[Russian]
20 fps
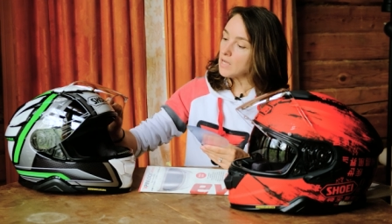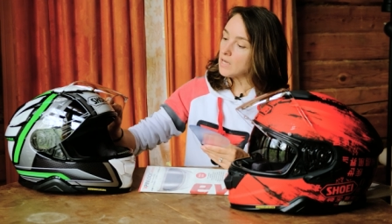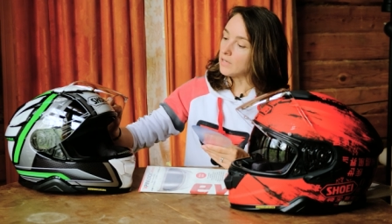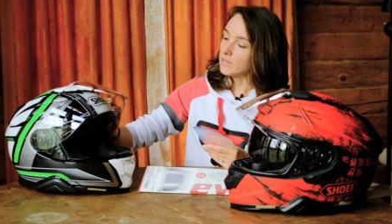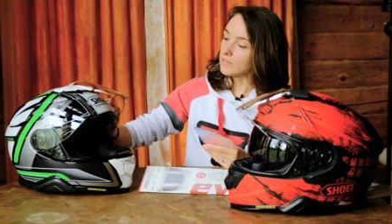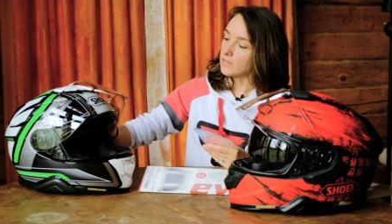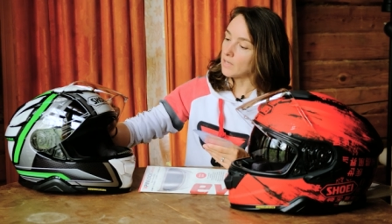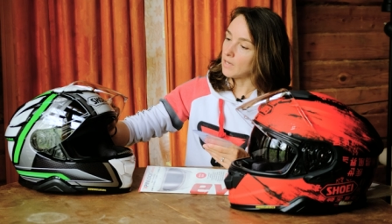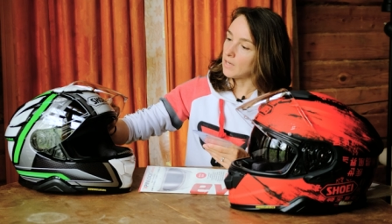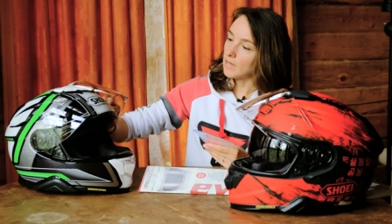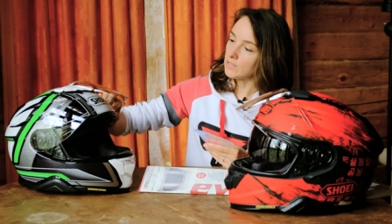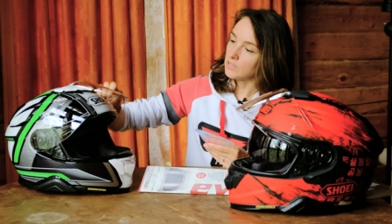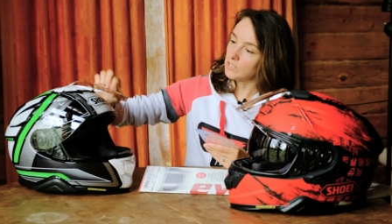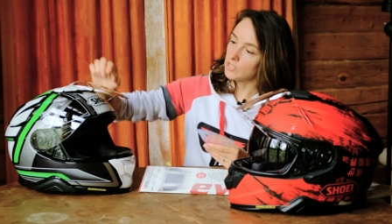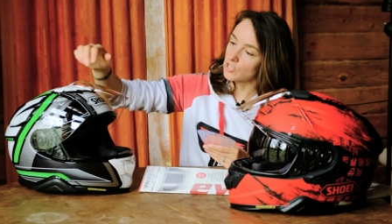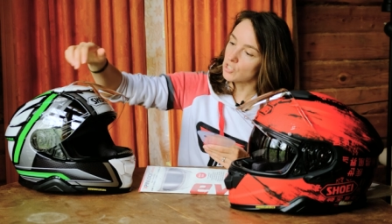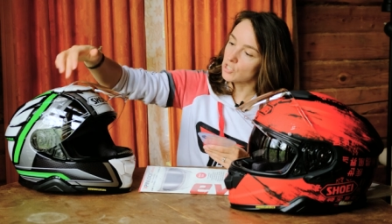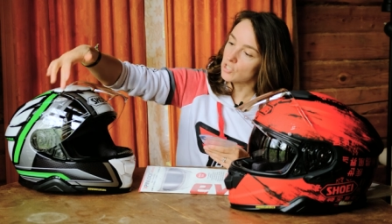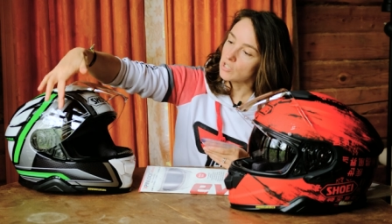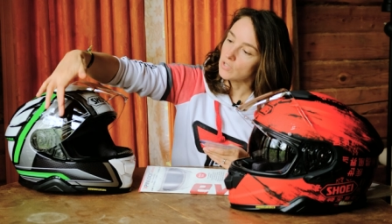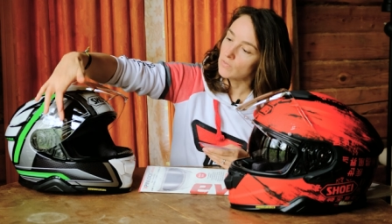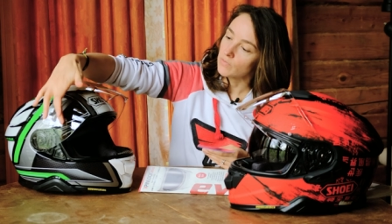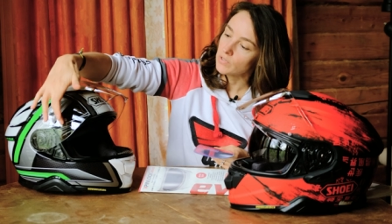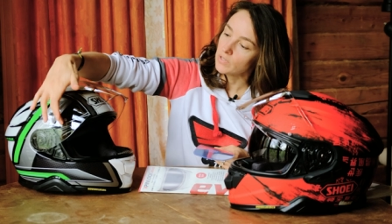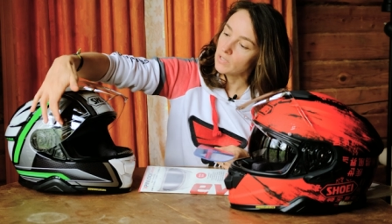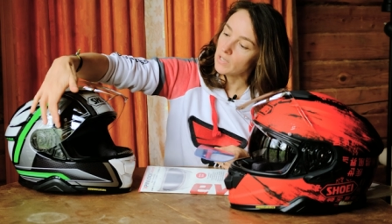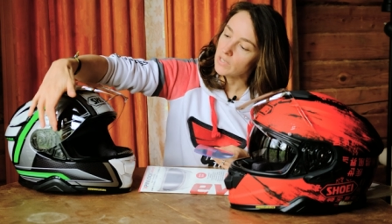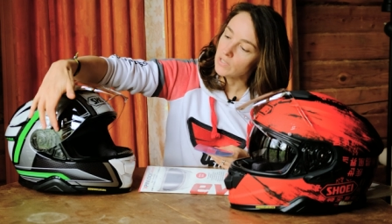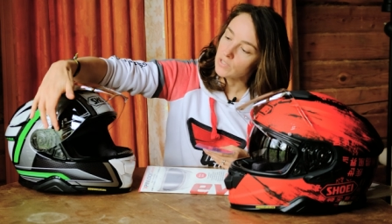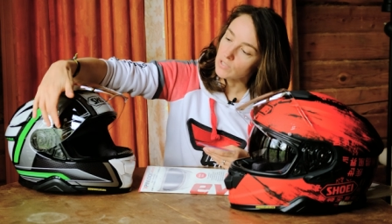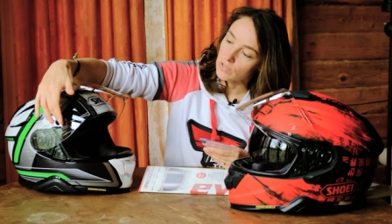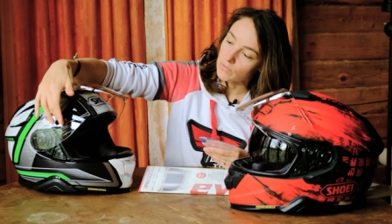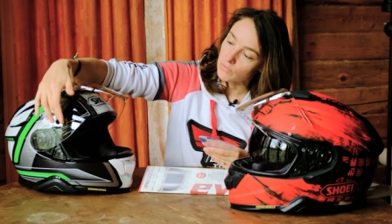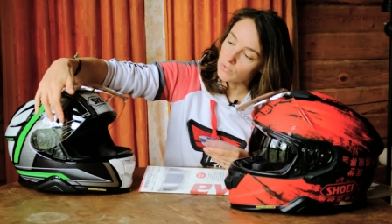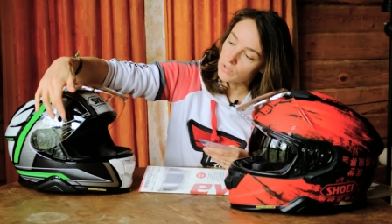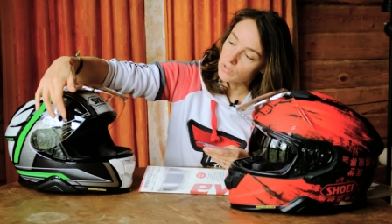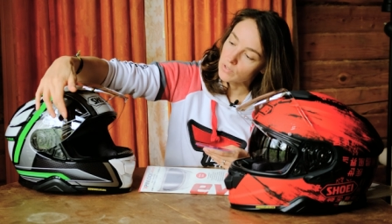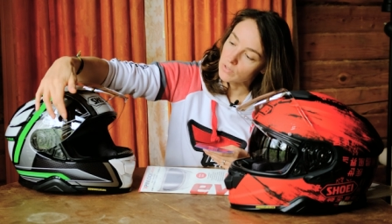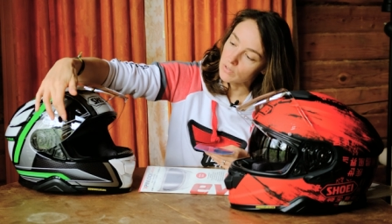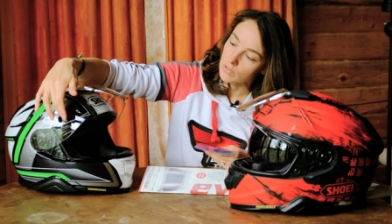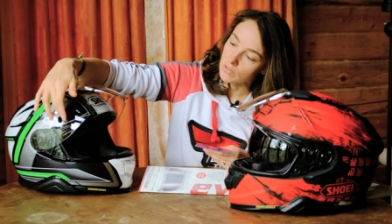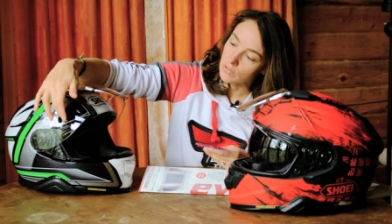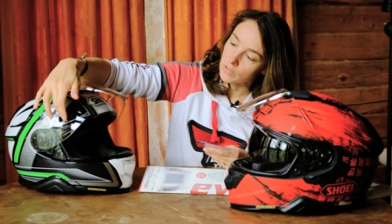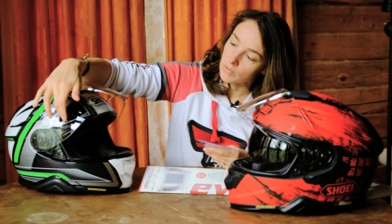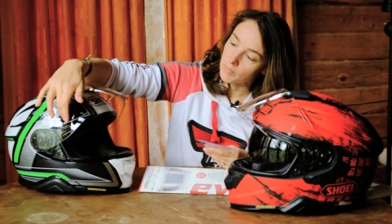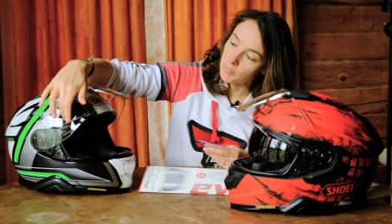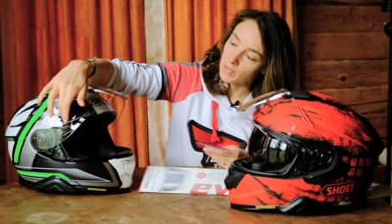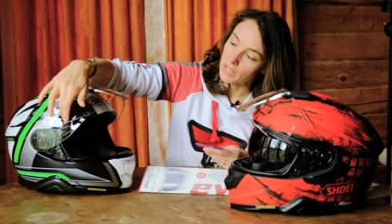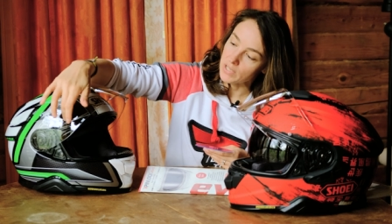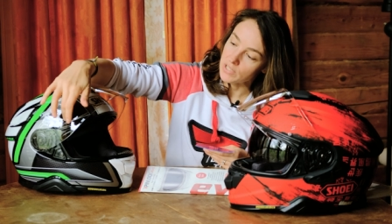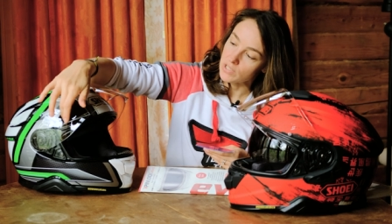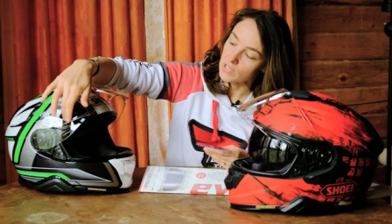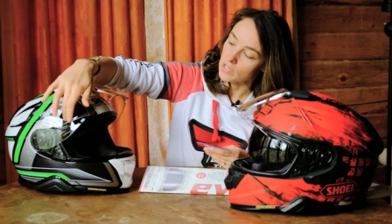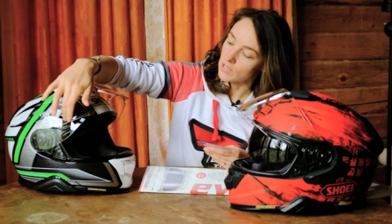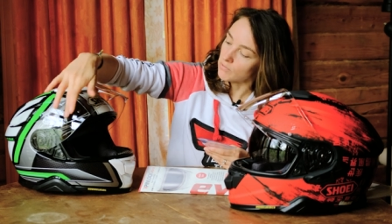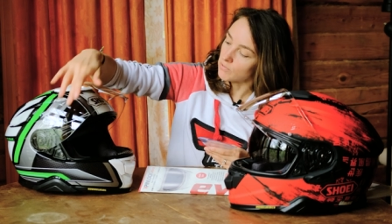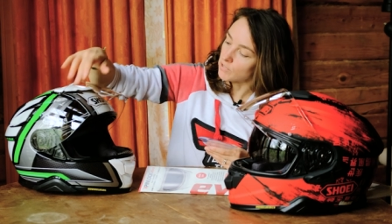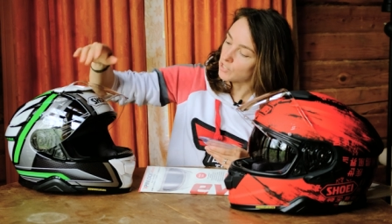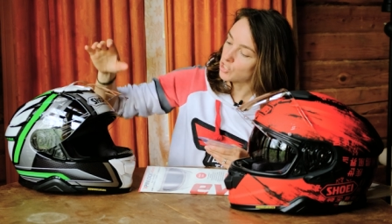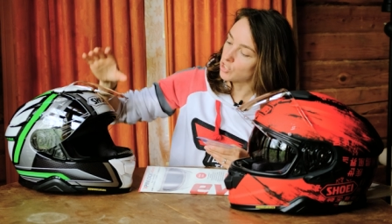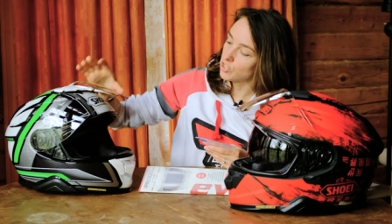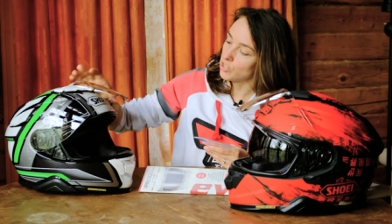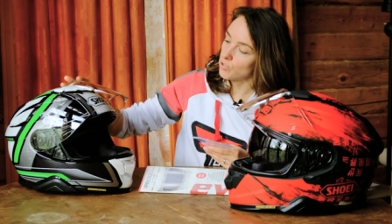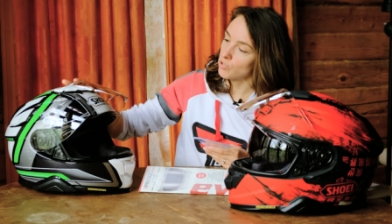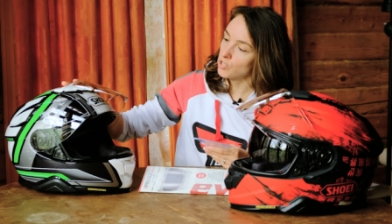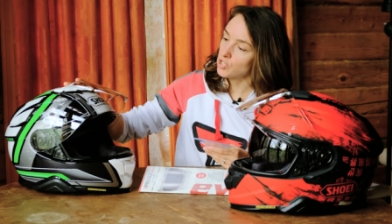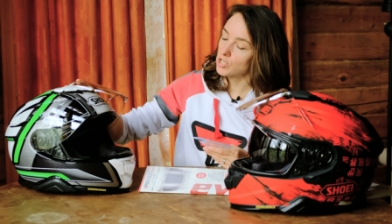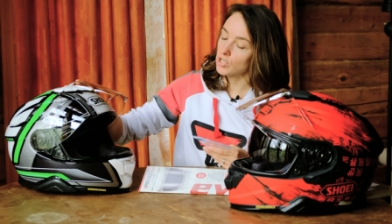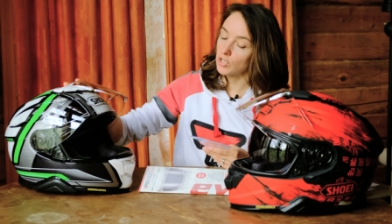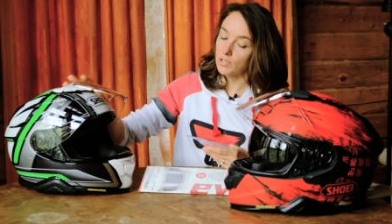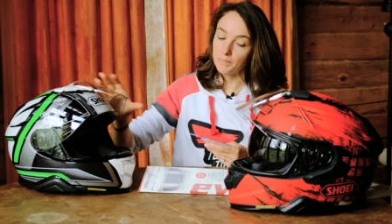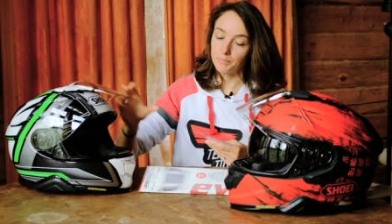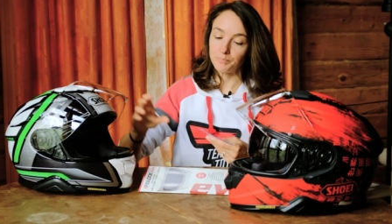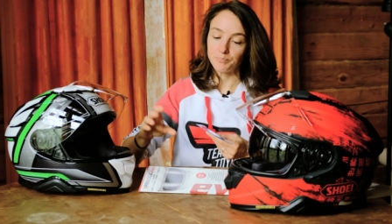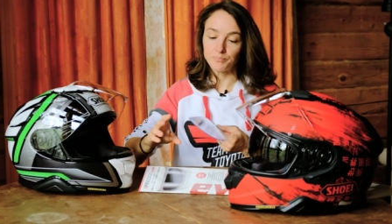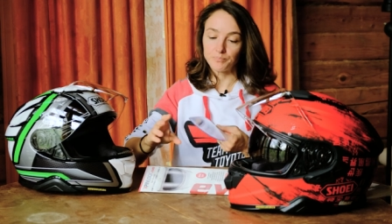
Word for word: на, держится вот на этих вот э, пластиковых штыречках.